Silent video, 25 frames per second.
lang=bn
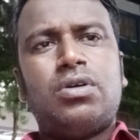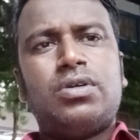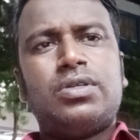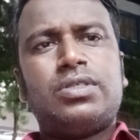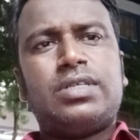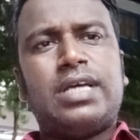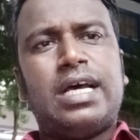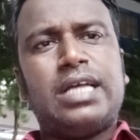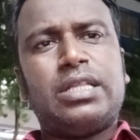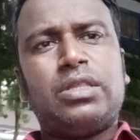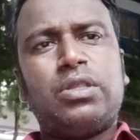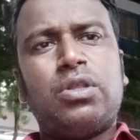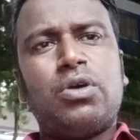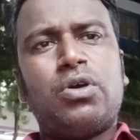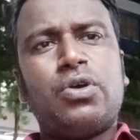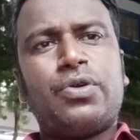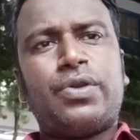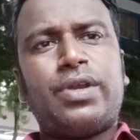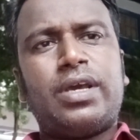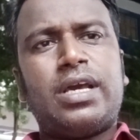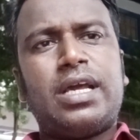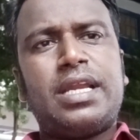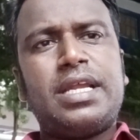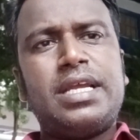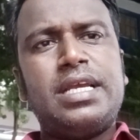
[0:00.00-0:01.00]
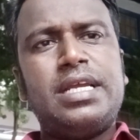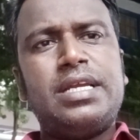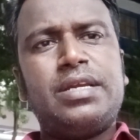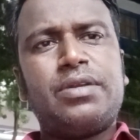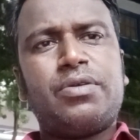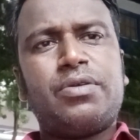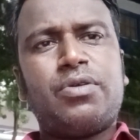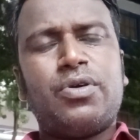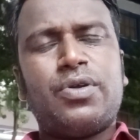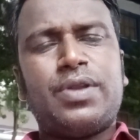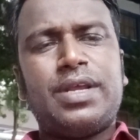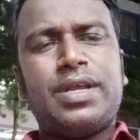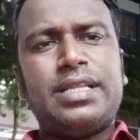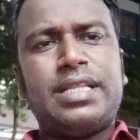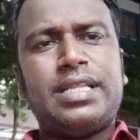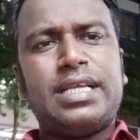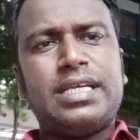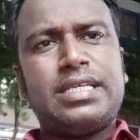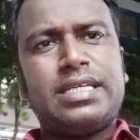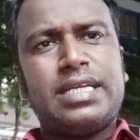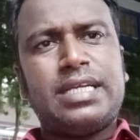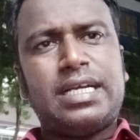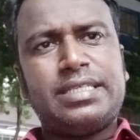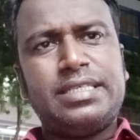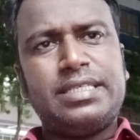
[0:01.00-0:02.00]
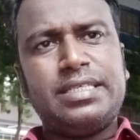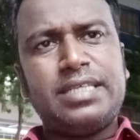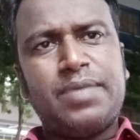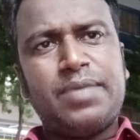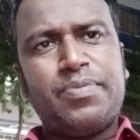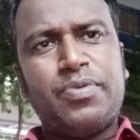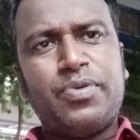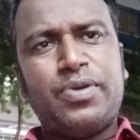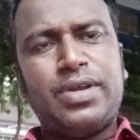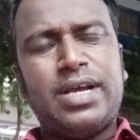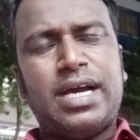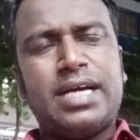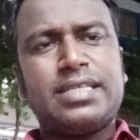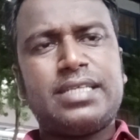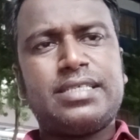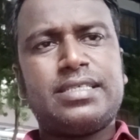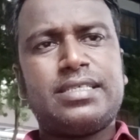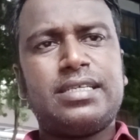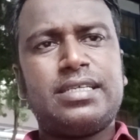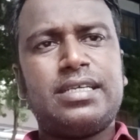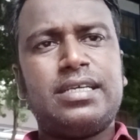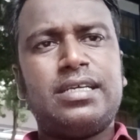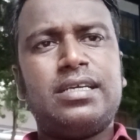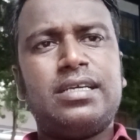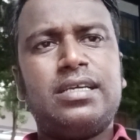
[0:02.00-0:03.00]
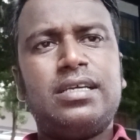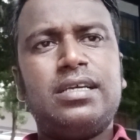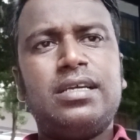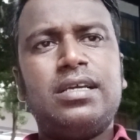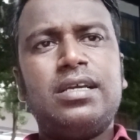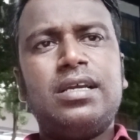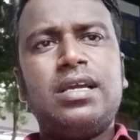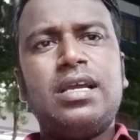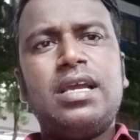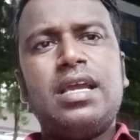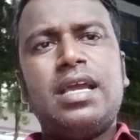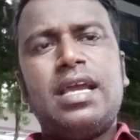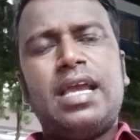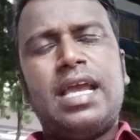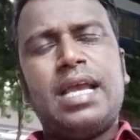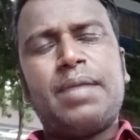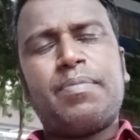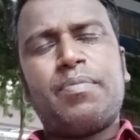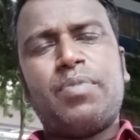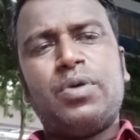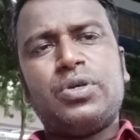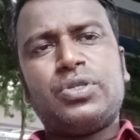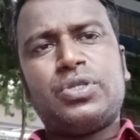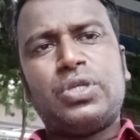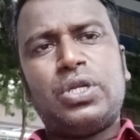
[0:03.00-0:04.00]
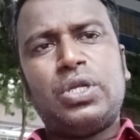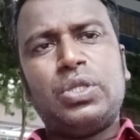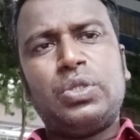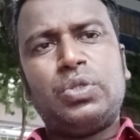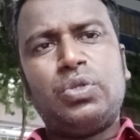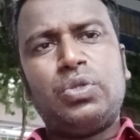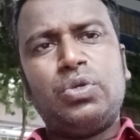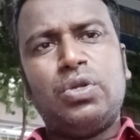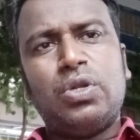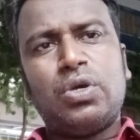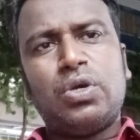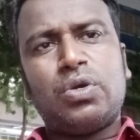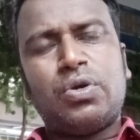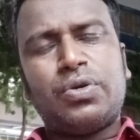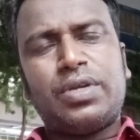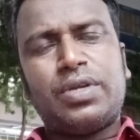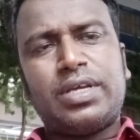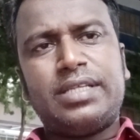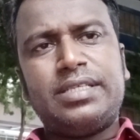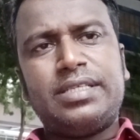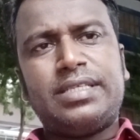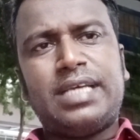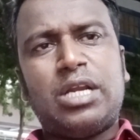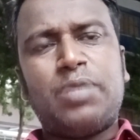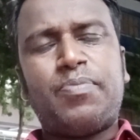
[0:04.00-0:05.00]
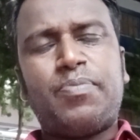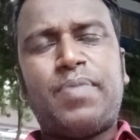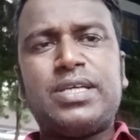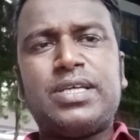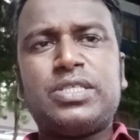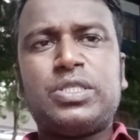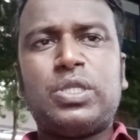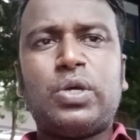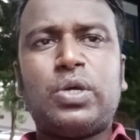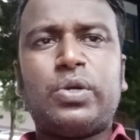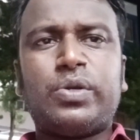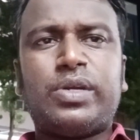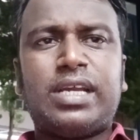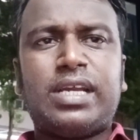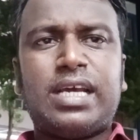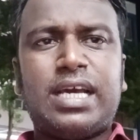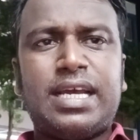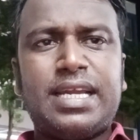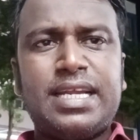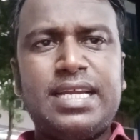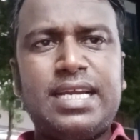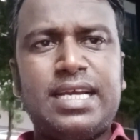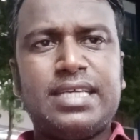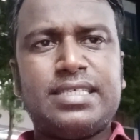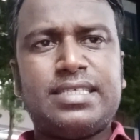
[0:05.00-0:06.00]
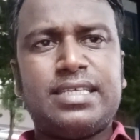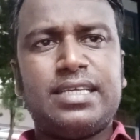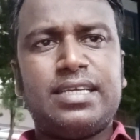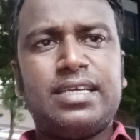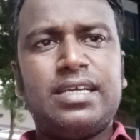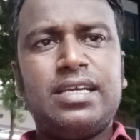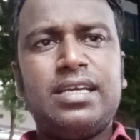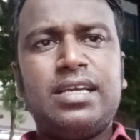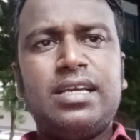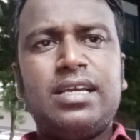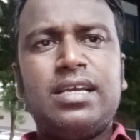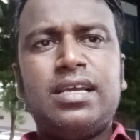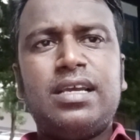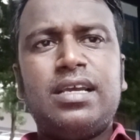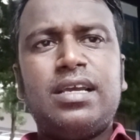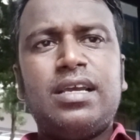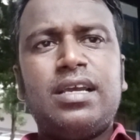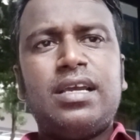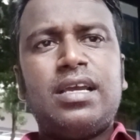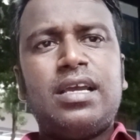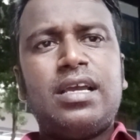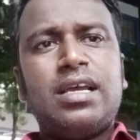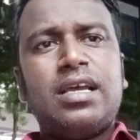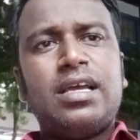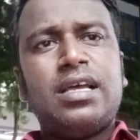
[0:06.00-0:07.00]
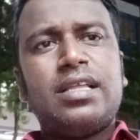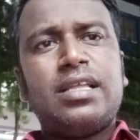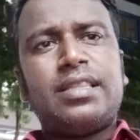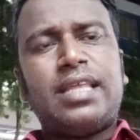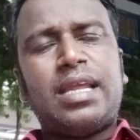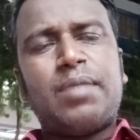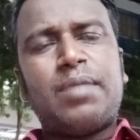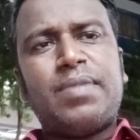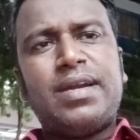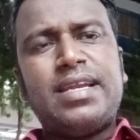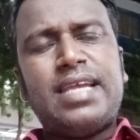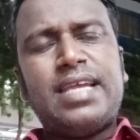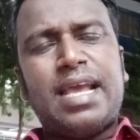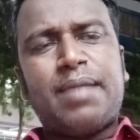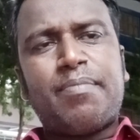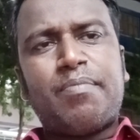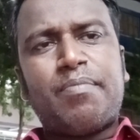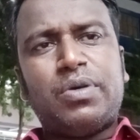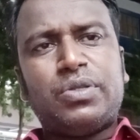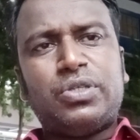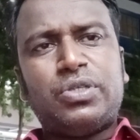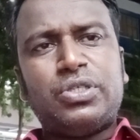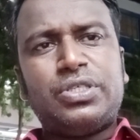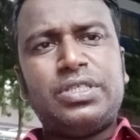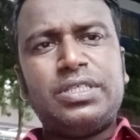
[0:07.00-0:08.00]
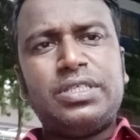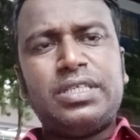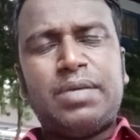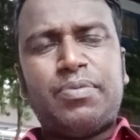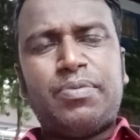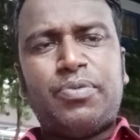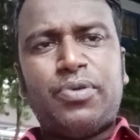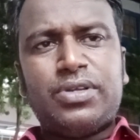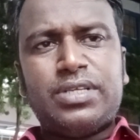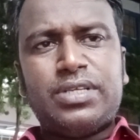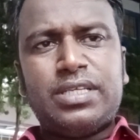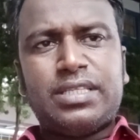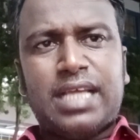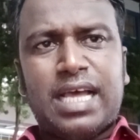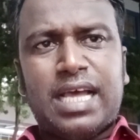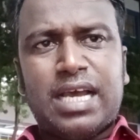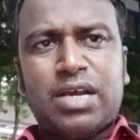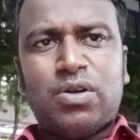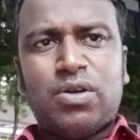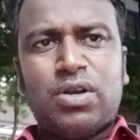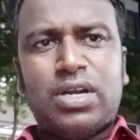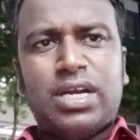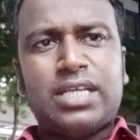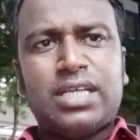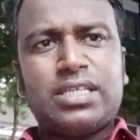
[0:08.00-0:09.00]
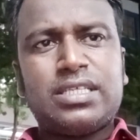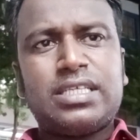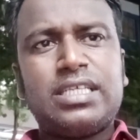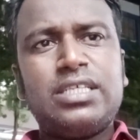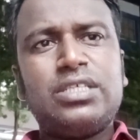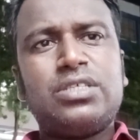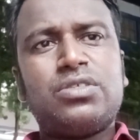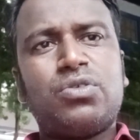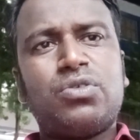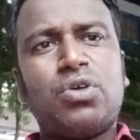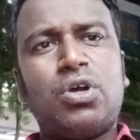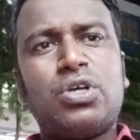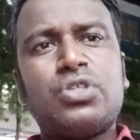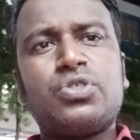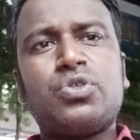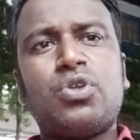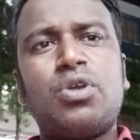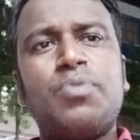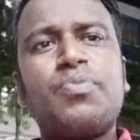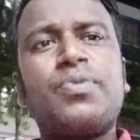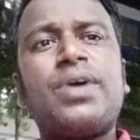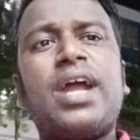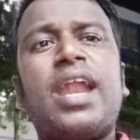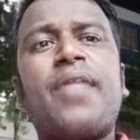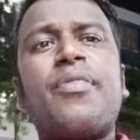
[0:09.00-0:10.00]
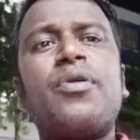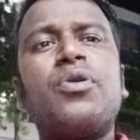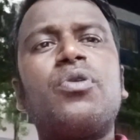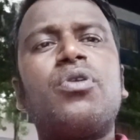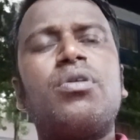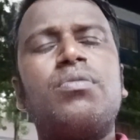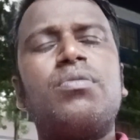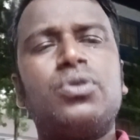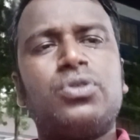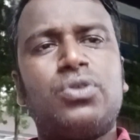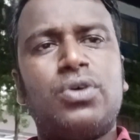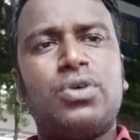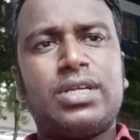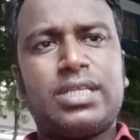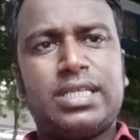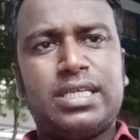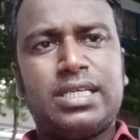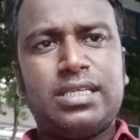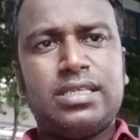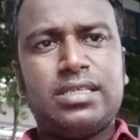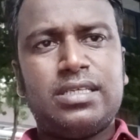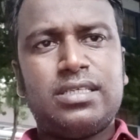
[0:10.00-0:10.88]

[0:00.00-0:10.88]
সাত লক্ষ টাকা ঋণ করে দেশ সিঙ্গাপুরে আসছে এক বছরে দুই লক্ষ টাকা দিচ্ছে আরও পাঁচ লক্ষ টাকা ঋণ আছে তার মানে এক বছর সিঙ্গাপুরে যে থাকলো এটা কি সশ্রম কারাদণ্ডর মতো আর কি